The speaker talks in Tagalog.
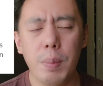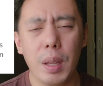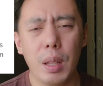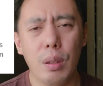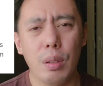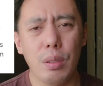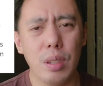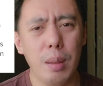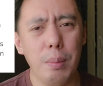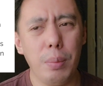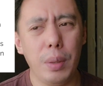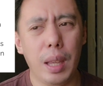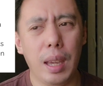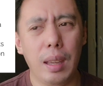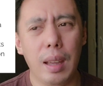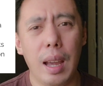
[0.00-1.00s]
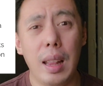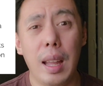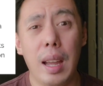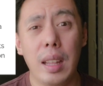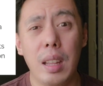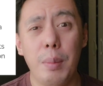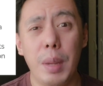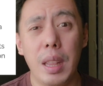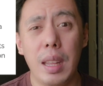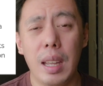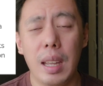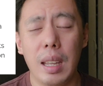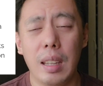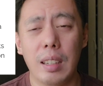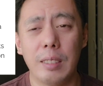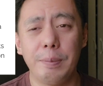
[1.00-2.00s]
pero syempre, alangan naman
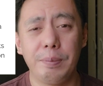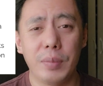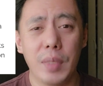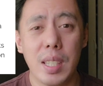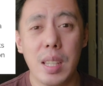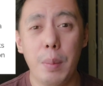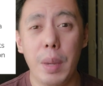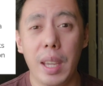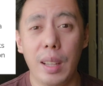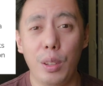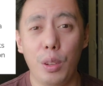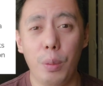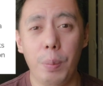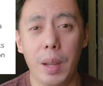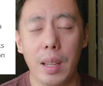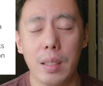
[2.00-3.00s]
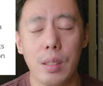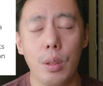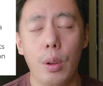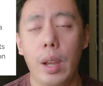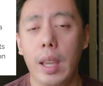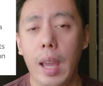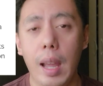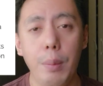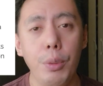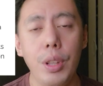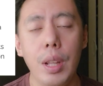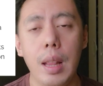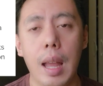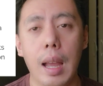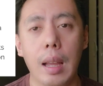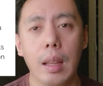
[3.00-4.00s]
na sabayan ko pa. So hayaan mo
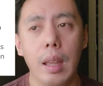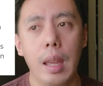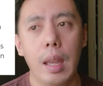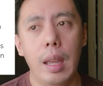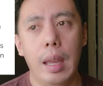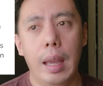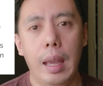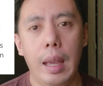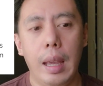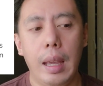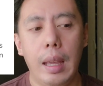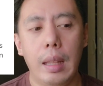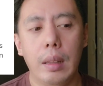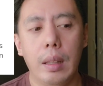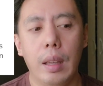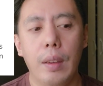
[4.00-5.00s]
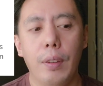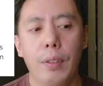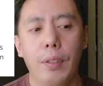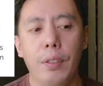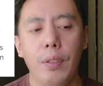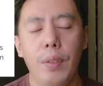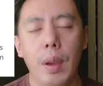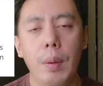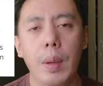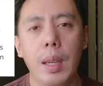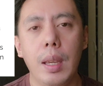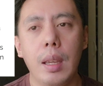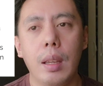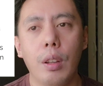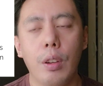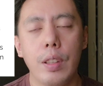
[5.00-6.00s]
na lang and if
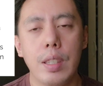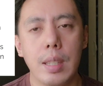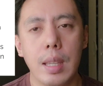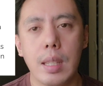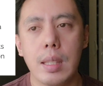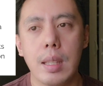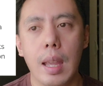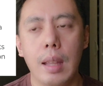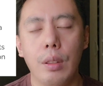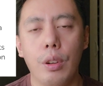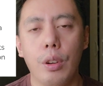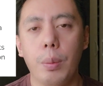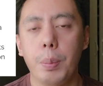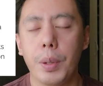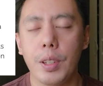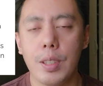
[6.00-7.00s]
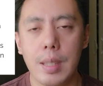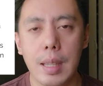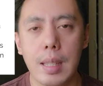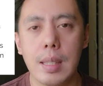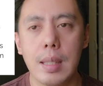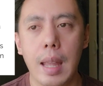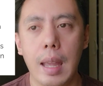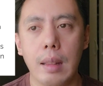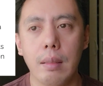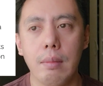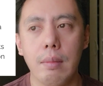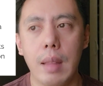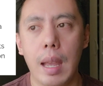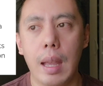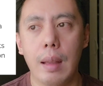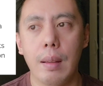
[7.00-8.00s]
very consistent or persistent
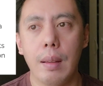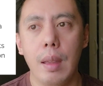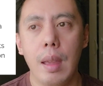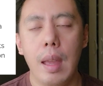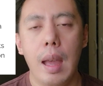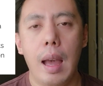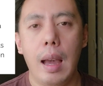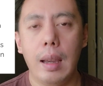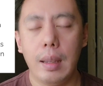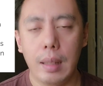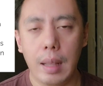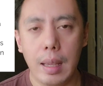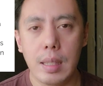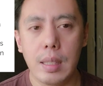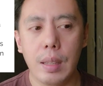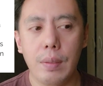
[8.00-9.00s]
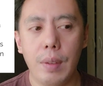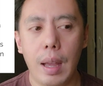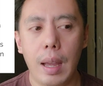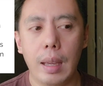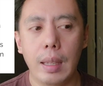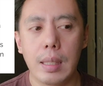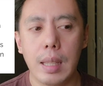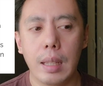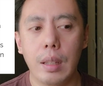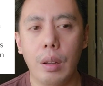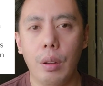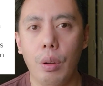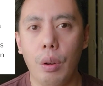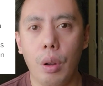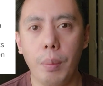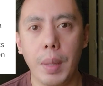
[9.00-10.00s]
na aggressive ang isang
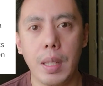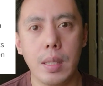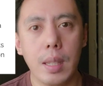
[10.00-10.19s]
nagko-comment